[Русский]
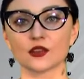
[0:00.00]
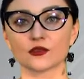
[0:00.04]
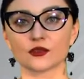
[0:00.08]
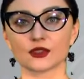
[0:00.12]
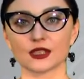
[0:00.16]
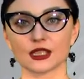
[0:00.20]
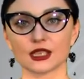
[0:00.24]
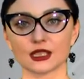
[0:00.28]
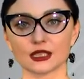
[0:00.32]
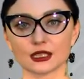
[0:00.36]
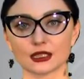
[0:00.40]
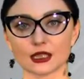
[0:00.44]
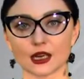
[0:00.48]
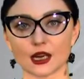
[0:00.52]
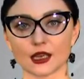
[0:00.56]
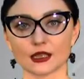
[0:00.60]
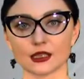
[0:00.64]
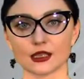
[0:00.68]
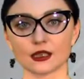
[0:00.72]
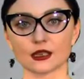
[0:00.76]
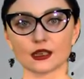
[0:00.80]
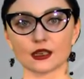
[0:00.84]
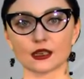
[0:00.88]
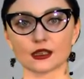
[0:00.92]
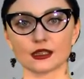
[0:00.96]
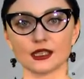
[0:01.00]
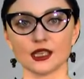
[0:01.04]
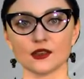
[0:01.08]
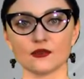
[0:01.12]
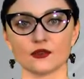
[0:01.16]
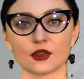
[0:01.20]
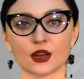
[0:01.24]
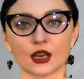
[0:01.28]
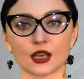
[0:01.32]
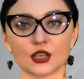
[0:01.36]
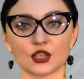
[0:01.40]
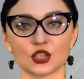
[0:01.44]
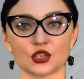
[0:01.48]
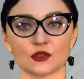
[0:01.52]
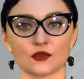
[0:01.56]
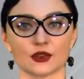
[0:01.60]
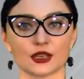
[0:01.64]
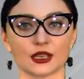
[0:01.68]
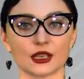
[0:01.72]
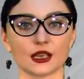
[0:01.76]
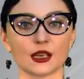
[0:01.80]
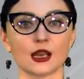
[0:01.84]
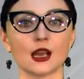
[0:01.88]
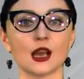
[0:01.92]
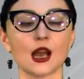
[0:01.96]
в тех странах, где
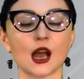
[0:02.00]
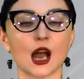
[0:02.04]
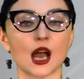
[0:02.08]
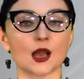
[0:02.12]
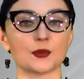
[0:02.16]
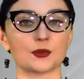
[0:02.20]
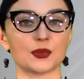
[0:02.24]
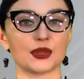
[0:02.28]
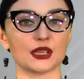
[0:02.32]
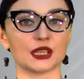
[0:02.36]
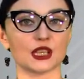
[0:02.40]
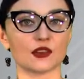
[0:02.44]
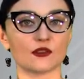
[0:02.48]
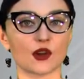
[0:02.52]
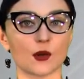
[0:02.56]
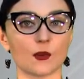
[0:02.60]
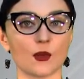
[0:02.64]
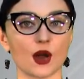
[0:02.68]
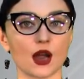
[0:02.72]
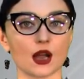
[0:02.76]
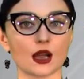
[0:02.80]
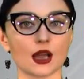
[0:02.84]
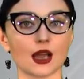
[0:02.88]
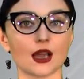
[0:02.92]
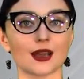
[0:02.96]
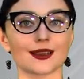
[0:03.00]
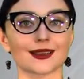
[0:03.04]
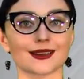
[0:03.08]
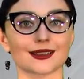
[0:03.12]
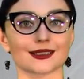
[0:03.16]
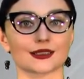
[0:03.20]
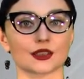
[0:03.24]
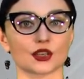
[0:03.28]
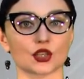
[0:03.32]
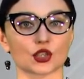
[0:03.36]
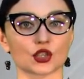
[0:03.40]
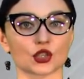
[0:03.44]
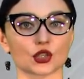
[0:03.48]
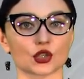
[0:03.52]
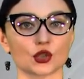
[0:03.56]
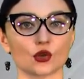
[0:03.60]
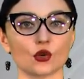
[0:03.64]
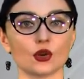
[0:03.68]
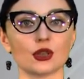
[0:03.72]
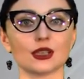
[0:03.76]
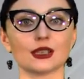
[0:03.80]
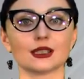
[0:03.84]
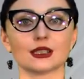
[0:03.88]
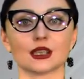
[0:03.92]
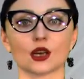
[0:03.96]
выращивание опийного мака
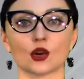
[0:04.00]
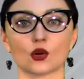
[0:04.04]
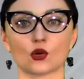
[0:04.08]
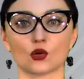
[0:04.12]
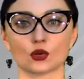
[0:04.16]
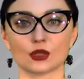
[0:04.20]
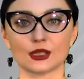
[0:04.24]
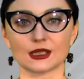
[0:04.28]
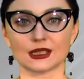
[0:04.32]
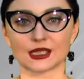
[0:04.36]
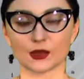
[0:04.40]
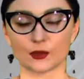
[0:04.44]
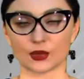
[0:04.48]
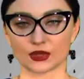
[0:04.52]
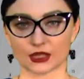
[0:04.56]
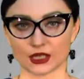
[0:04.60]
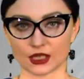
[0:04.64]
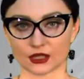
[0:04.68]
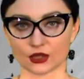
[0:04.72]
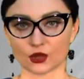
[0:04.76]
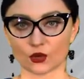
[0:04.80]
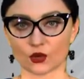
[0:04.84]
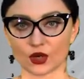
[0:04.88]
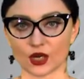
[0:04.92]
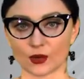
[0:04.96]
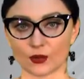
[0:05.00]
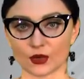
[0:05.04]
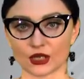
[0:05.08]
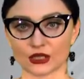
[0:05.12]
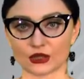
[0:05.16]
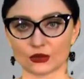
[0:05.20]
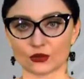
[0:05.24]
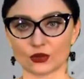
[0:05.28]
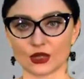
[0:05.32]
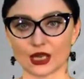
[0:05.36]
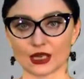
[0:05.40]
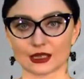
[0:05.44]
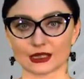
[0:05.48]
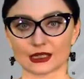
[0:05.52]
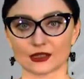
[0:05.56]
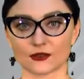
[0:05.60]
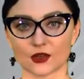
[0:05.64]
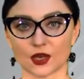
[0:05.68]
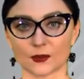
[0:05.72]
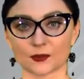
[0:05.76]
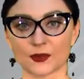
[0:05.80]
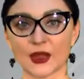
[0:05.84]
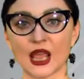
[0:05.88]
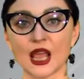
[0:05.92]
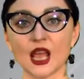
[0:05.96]
разрешено и находится под контролем
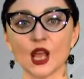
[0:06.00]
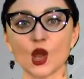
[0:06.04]
государства.